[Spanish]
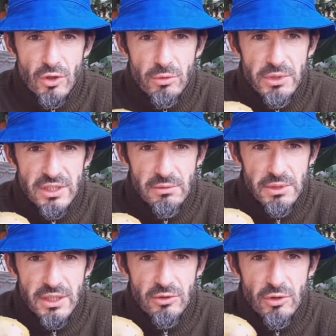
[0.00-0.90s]

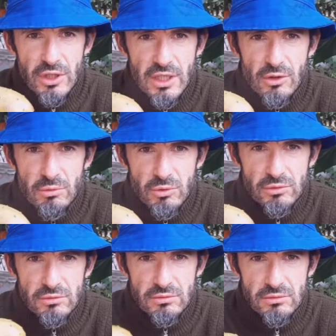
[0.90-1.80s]
Comercialmente no es tan común.
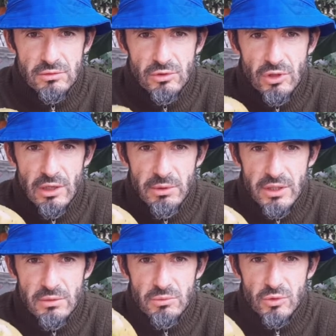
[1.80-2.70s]
No la
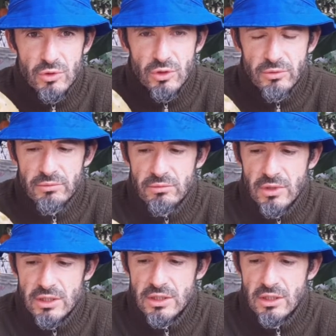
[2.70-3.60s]
venden mucho.
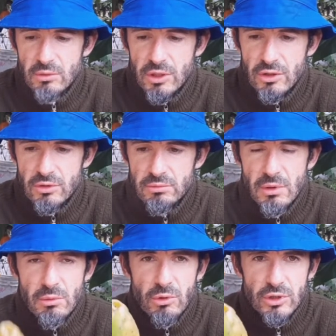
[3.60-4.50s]
Así que bueno,
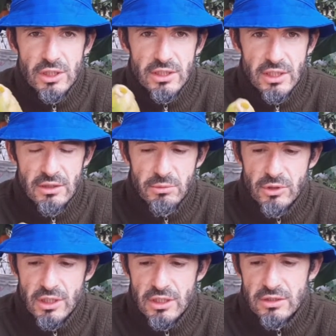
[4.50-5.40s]
vamos a utilizarlo
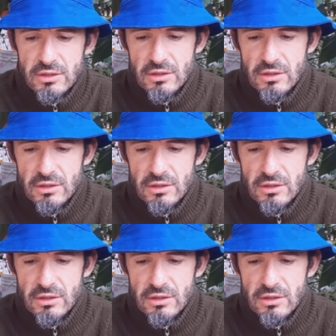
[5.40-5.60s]
porque es...